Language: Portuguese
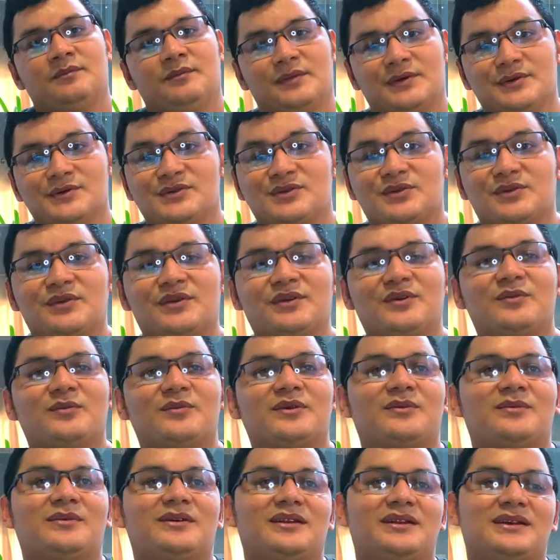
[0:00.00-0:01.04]
Meu sonho é
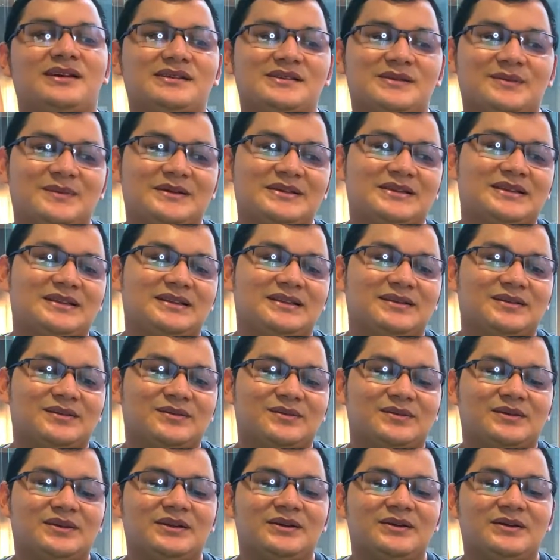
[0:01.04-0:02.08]
comprar uma dessa, mas ainda
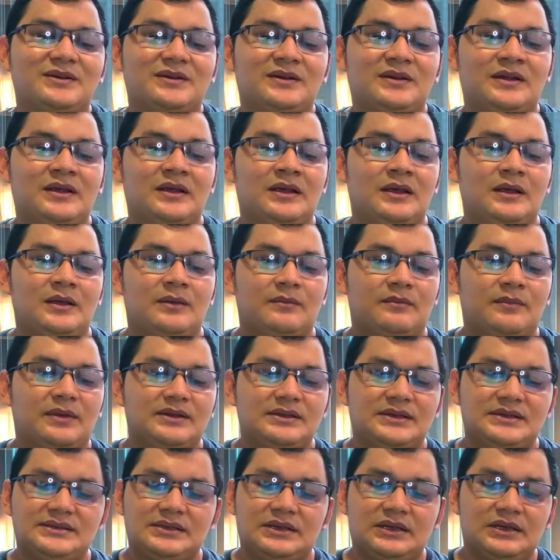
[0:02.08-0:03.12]
não deu.
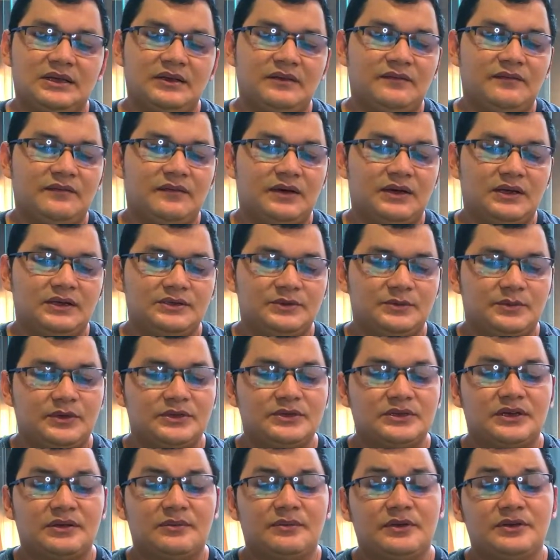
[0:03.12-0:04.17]
Mas essa aqui faz
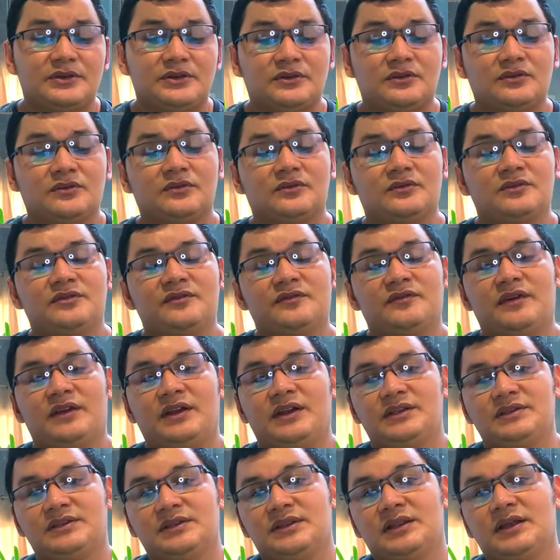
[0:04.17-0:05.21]
praticamente tudo,
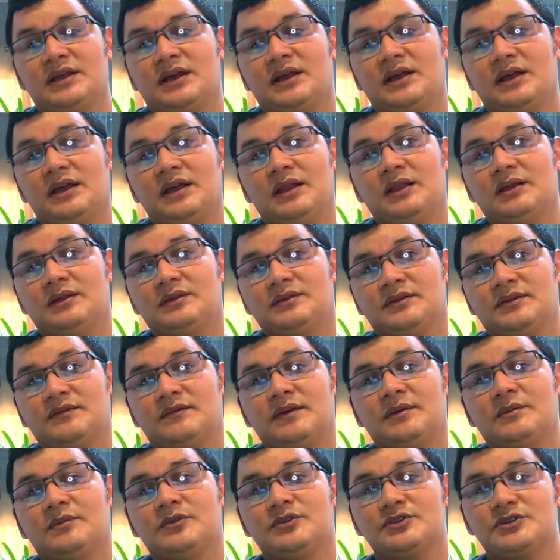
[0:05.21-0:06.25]
diferente daquela que só
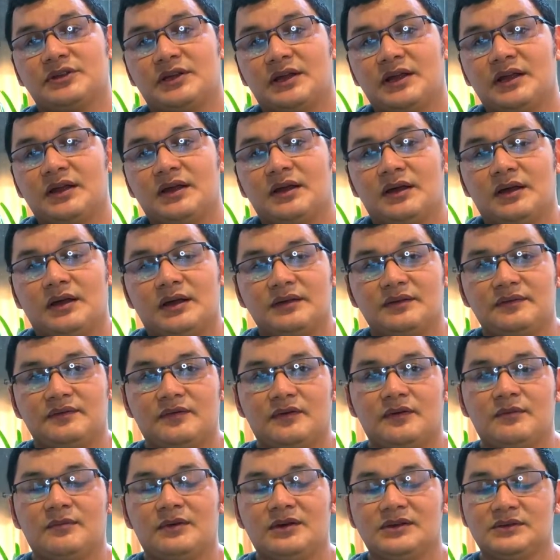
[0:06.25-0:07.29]
vai mostrar as
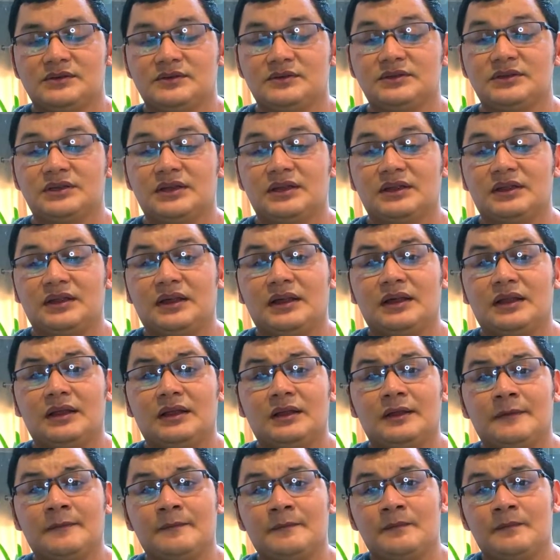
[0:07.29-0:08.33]
informações na tela.